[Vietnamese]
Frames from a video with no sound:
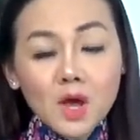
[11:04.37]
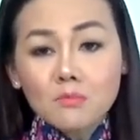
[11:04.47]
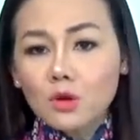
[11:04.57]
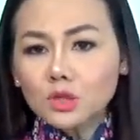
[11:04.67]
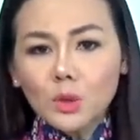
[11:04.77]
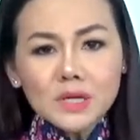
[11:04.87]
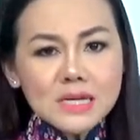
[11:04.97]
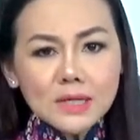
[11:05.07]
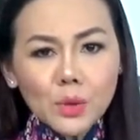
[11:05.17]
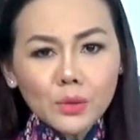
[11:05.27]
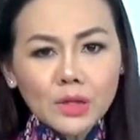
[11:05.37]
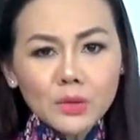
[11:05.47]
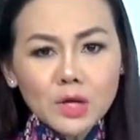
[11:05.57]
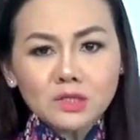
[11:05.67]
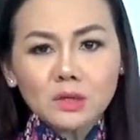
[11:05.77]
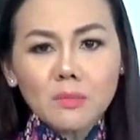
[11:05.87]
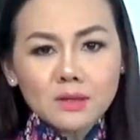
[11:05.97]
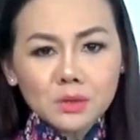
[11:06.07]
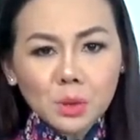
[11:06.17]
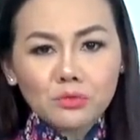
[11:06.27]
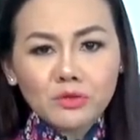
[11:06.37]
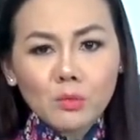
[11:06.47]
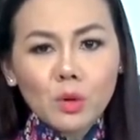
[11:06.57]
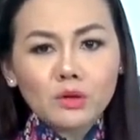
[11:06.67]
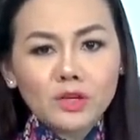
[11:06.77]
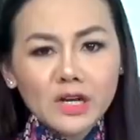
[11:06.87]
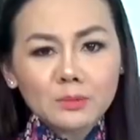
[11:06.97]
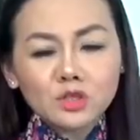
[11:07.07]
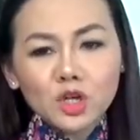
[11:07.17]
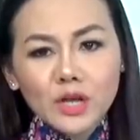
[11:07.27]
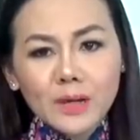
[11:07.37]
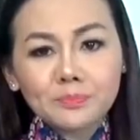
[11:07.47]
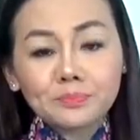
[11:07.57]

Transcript: Một số ý kiến của giáo dân trên mạng xã hội Facebook ở Việt Nam cho rằng